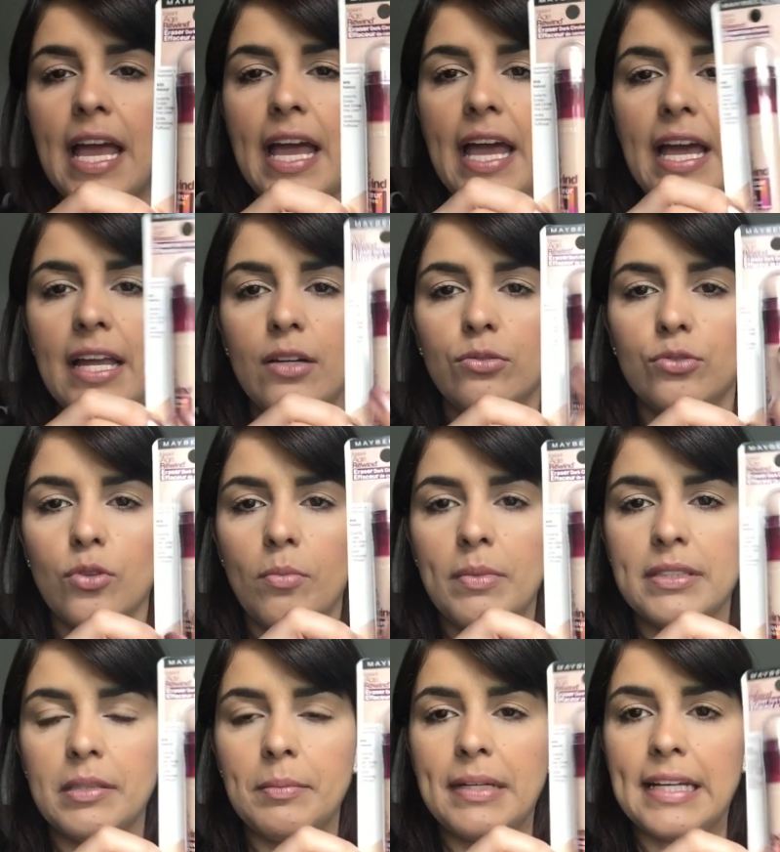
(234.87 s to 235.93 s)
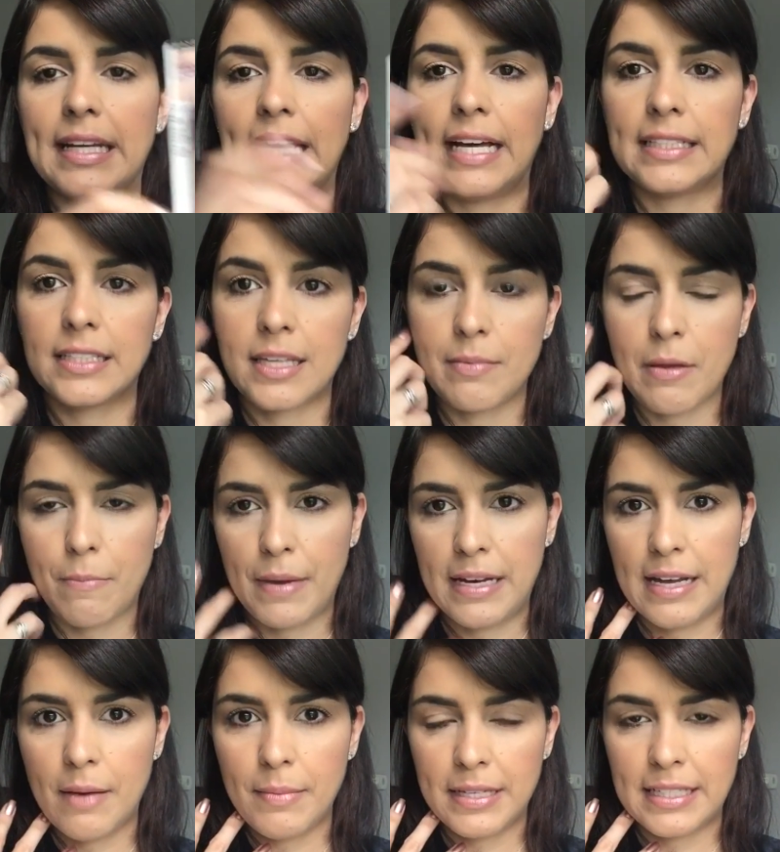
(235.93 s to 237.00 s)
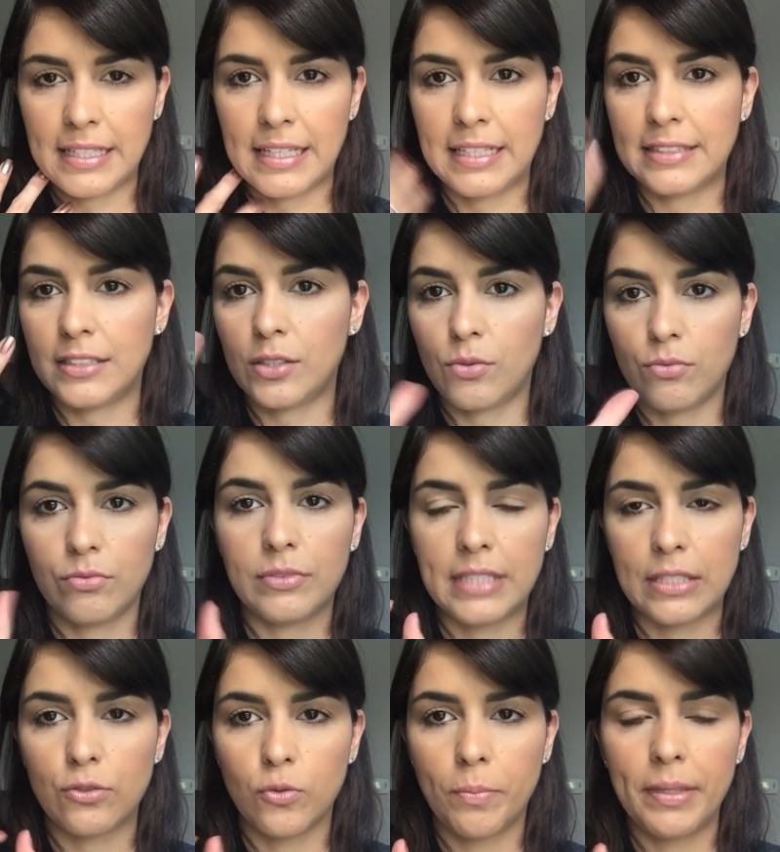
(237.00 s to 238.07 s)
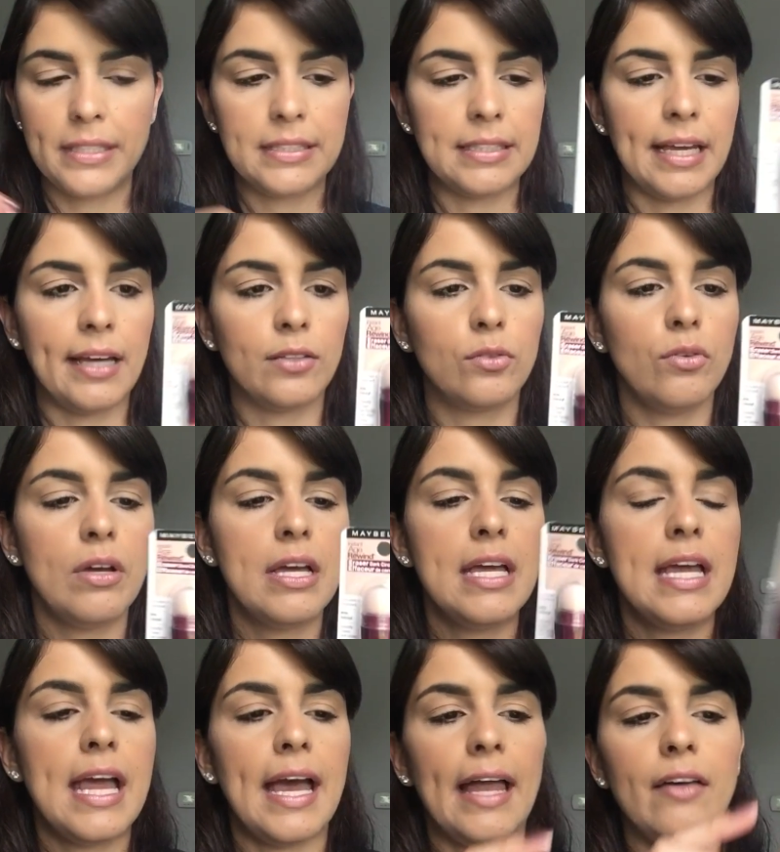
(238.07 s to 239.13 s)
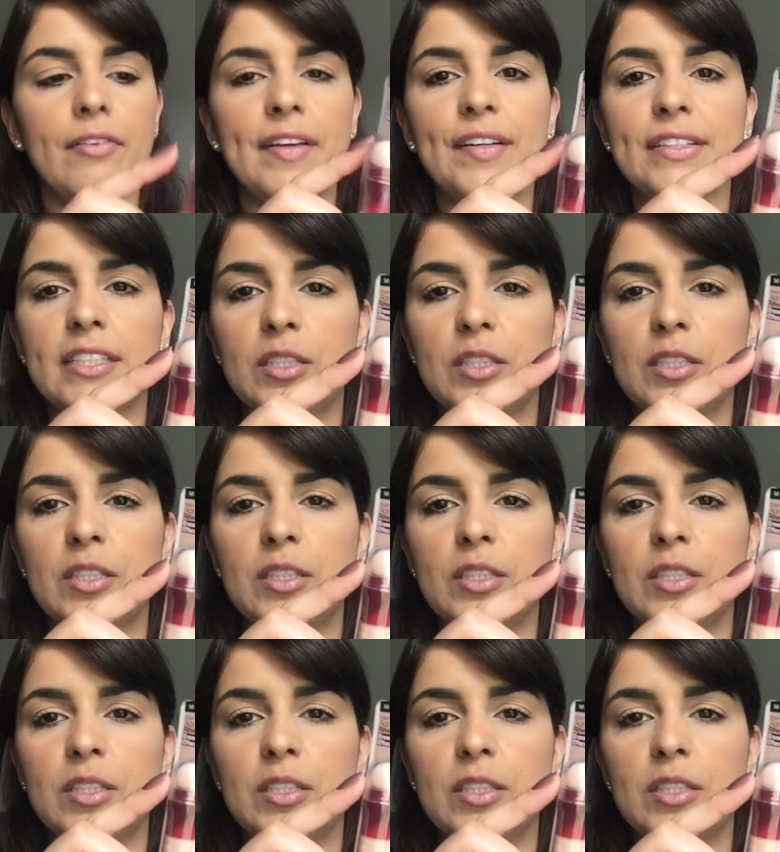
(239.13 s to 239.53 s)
Ela é um tom mais amarelado que minha pele é amarelada, então dá super certo. Ela vem com essa